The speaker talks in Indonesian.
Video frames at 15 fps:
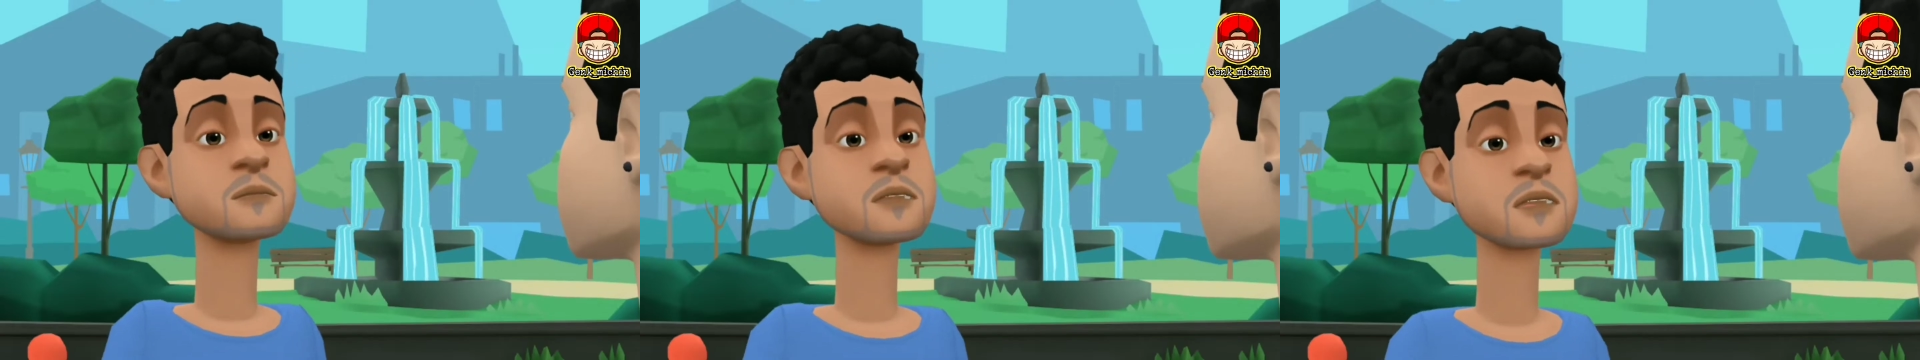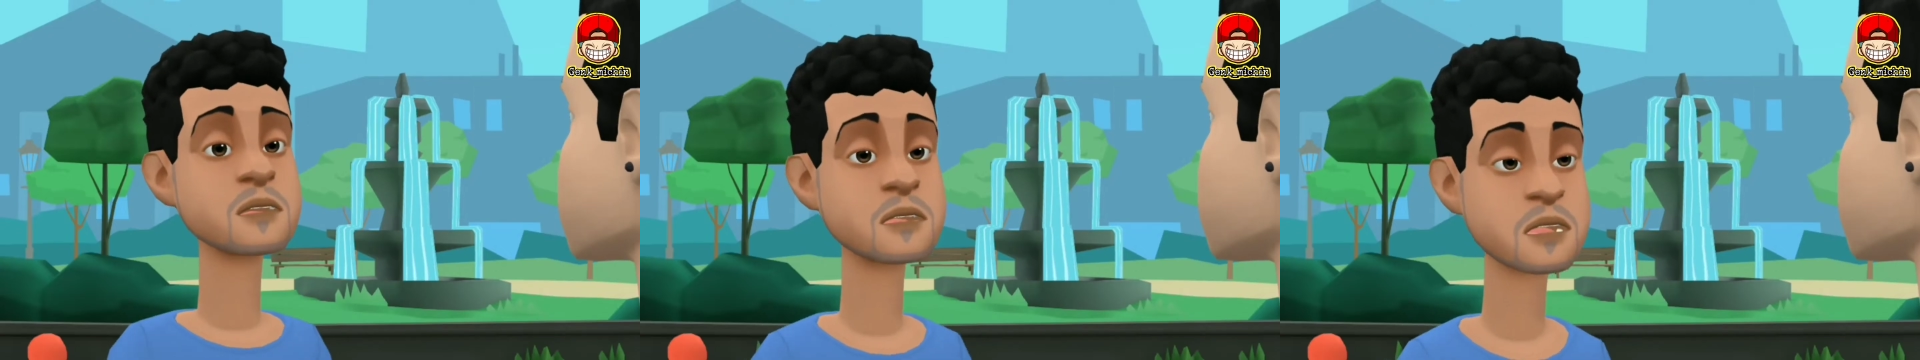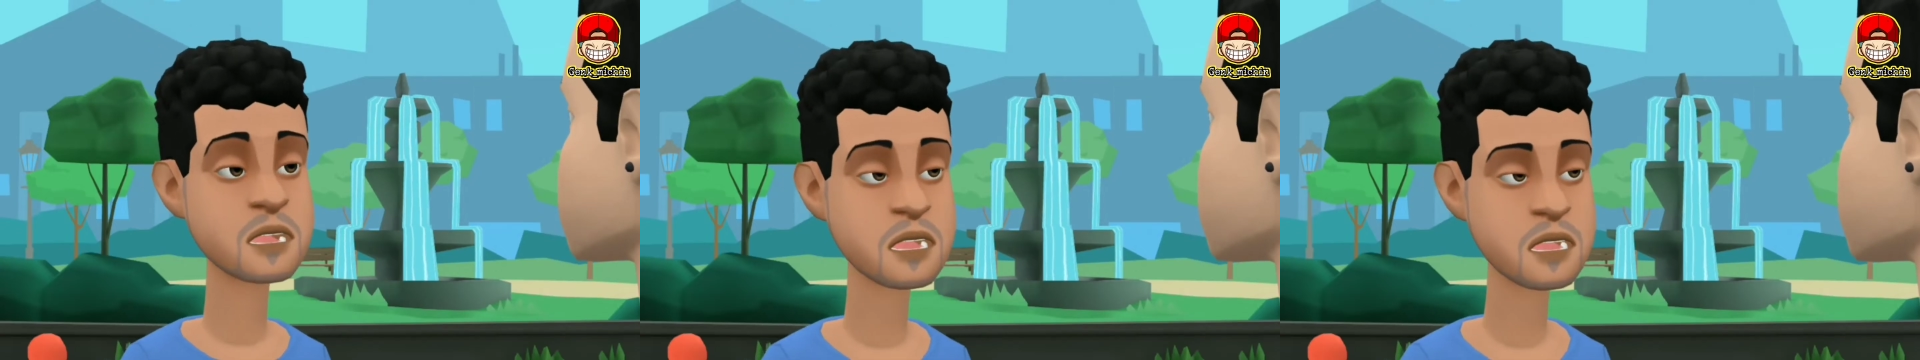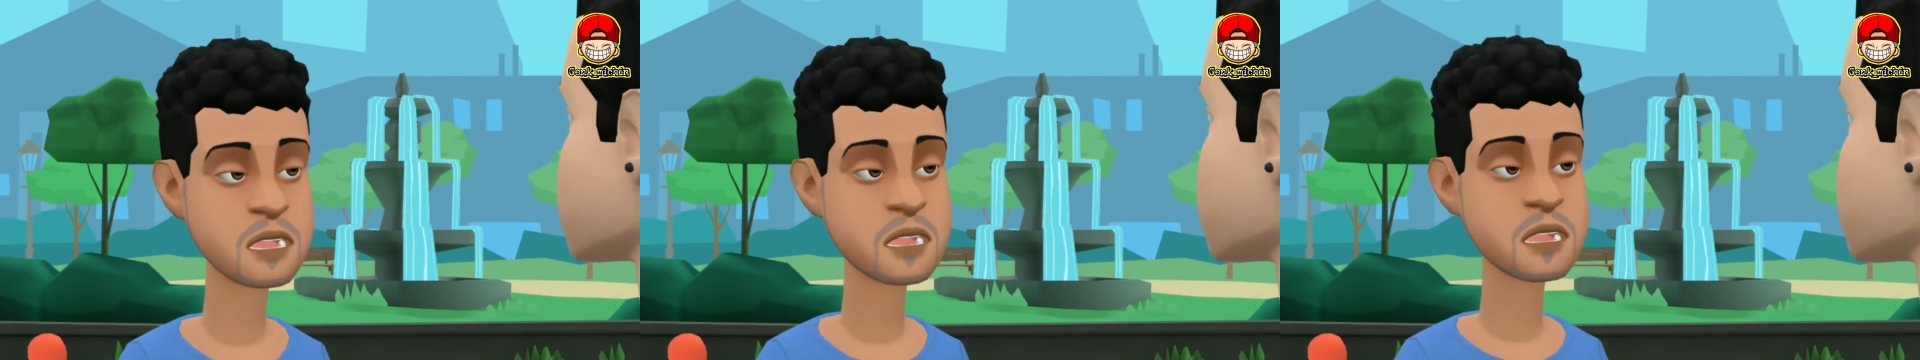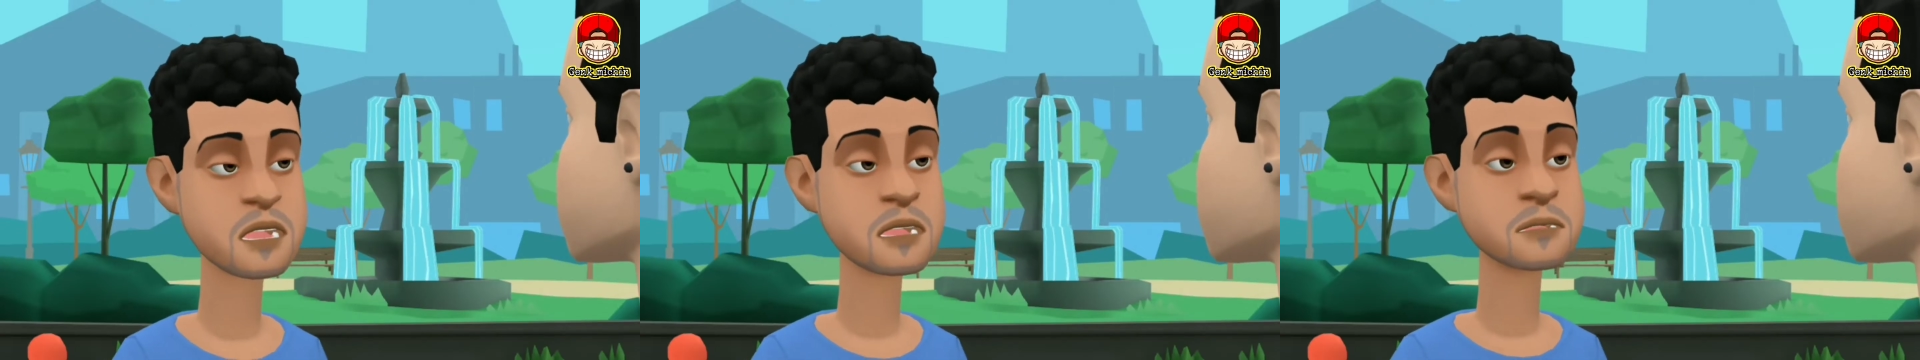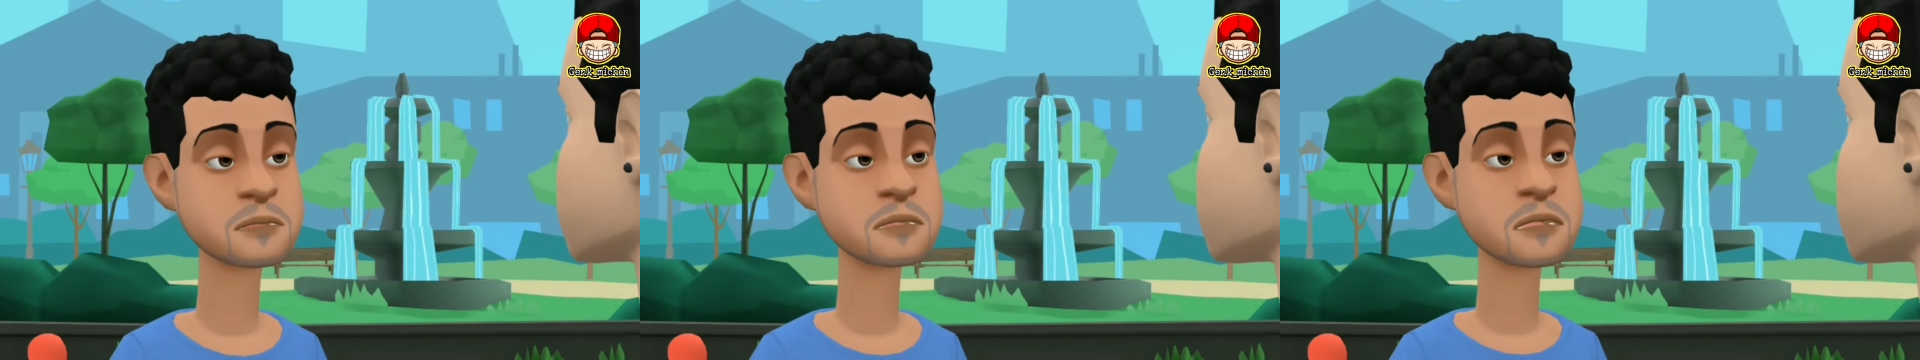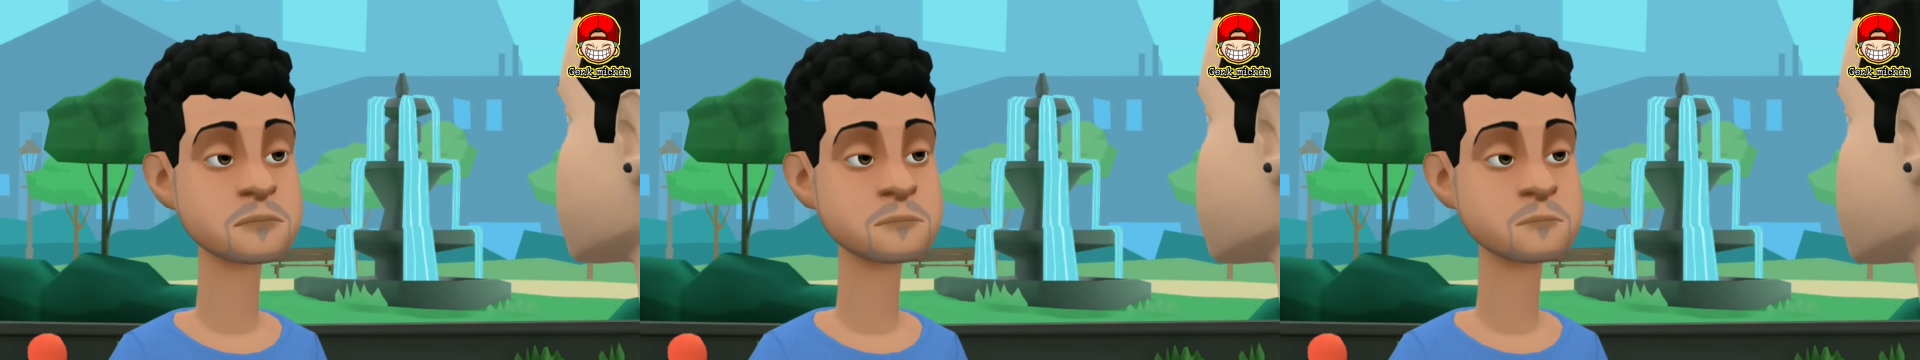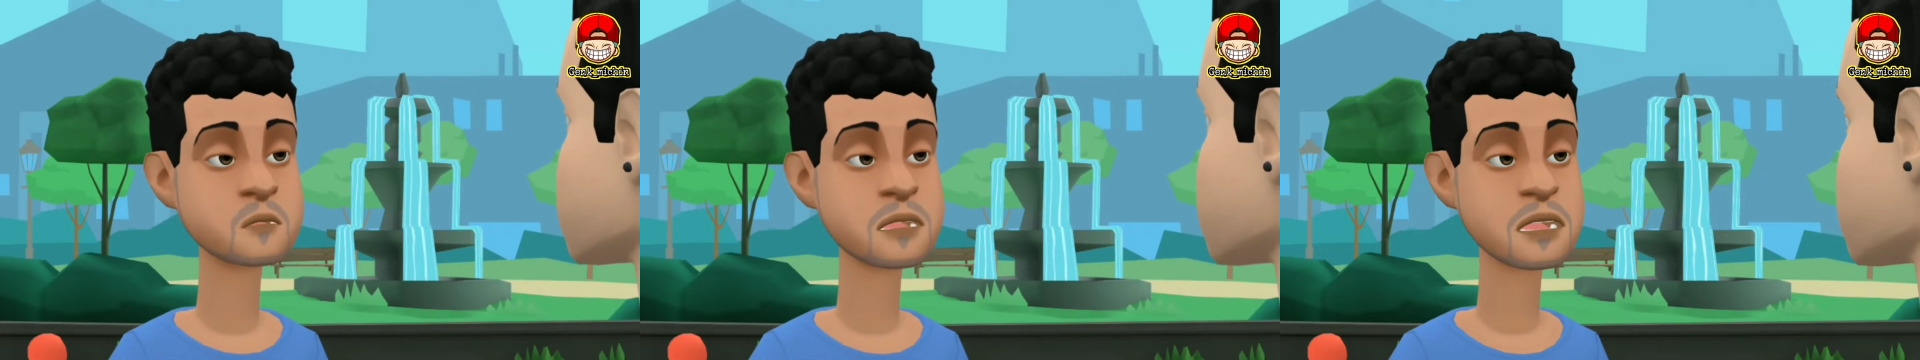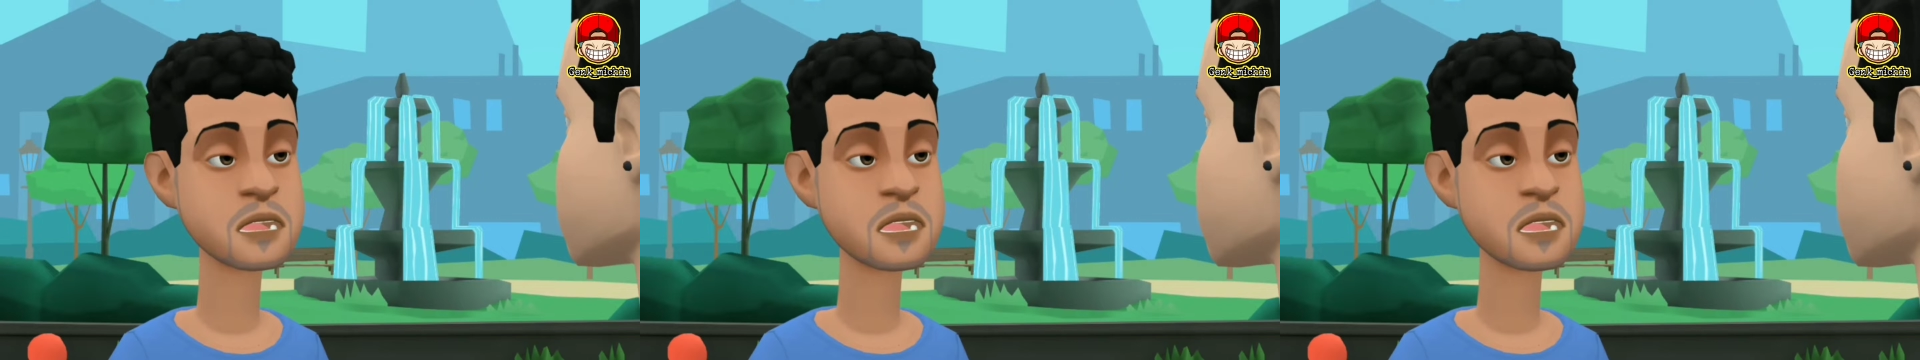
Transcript: Ya udah, lu jadi